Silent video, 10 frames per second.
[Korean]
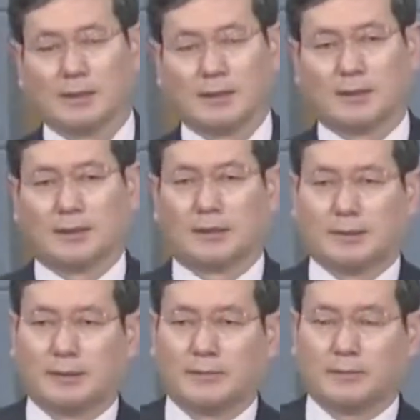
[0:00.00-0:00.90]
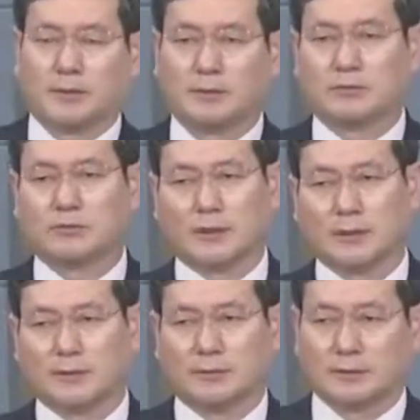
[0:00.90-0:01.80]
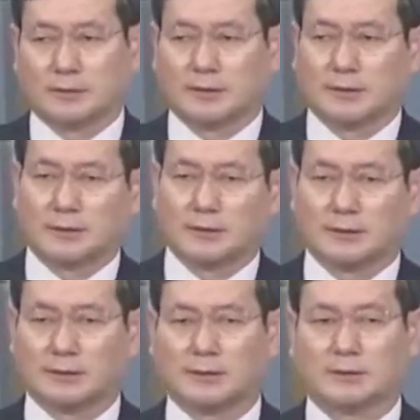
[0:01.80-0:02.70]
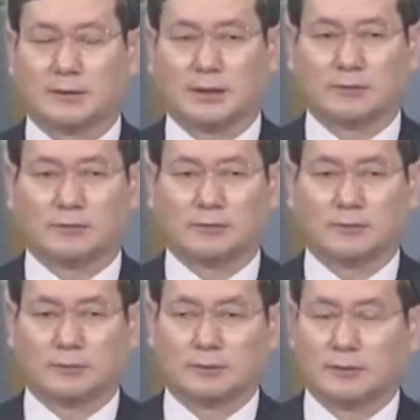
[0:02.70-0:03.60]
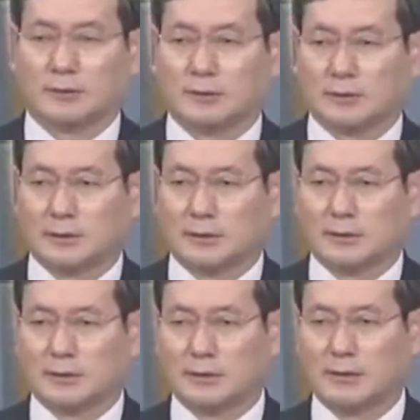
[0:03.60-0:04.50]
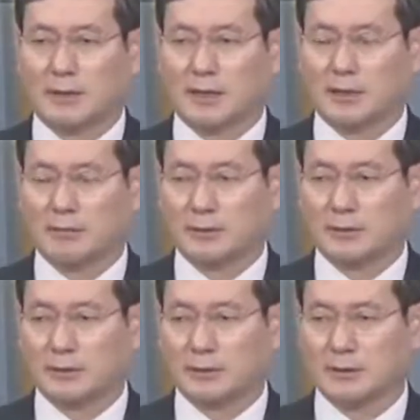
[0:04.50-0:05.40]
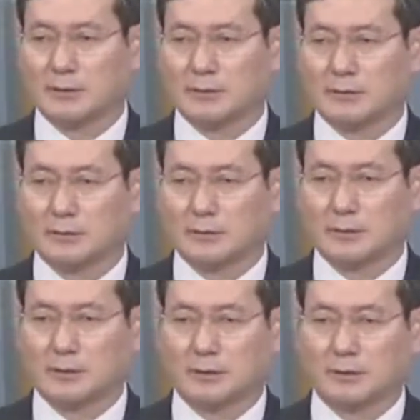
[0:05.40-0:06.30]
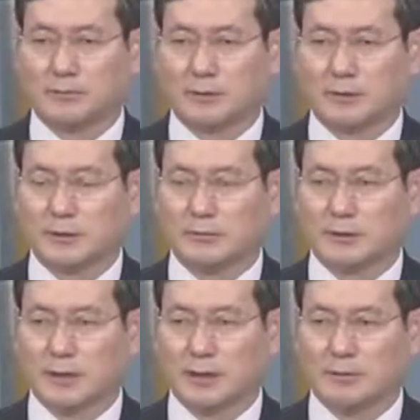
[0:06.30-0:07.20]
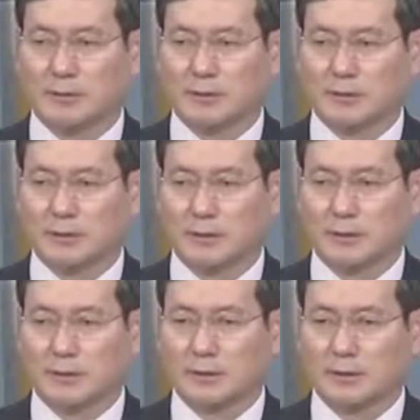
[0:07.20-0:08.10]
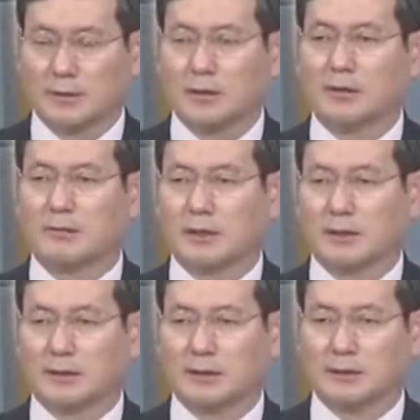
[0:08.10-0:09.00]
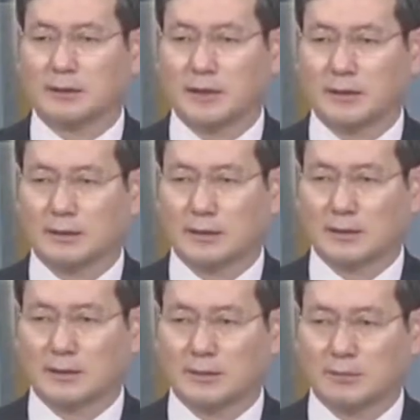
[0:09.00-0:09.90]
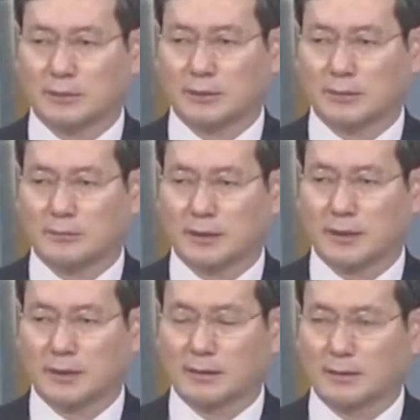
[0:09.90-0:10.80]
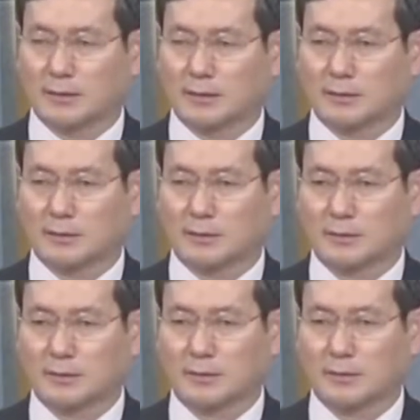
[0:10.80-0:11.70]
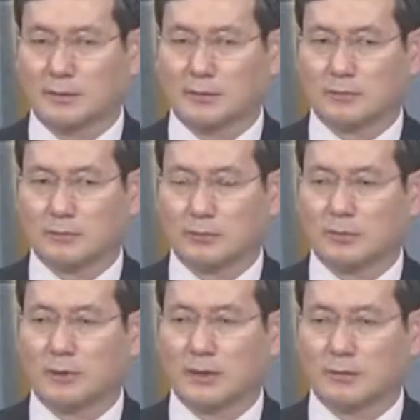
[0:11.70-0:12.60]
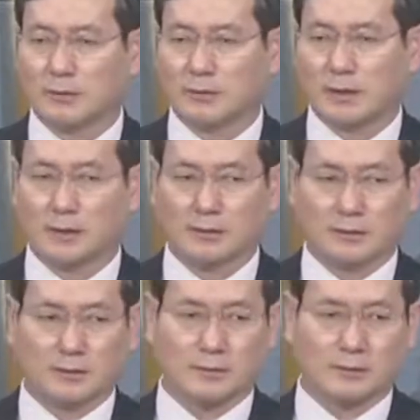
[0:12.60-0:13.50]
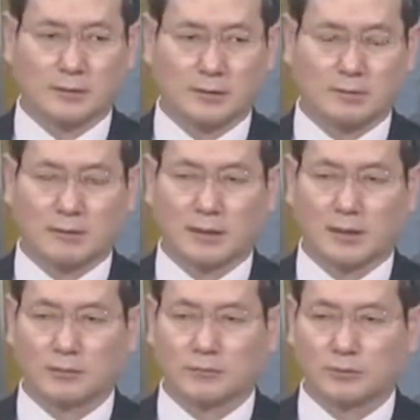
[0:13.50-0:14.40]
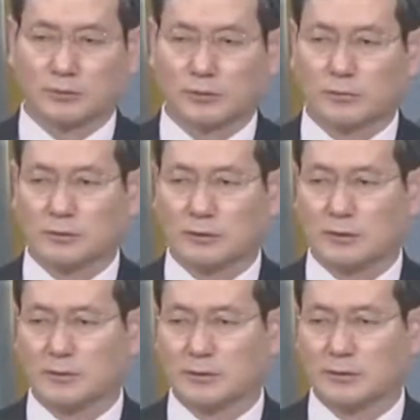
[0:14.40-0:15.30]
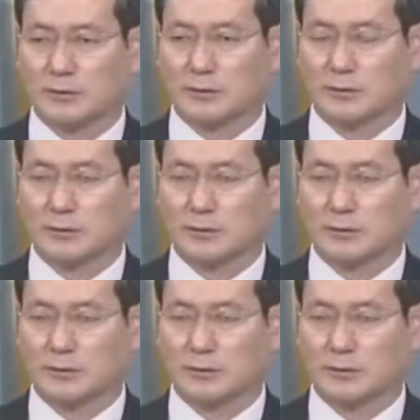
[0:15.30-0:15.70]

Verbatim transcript: 예. 병 중에요. 그 아주 어, 심각한 병이 있죠. 그게 병이 뭔가 하면 혈관이 이상이 생기는 병입니다. 그래서 여러분 동맥경화 그런 질병 아주 무서운 질병이죠.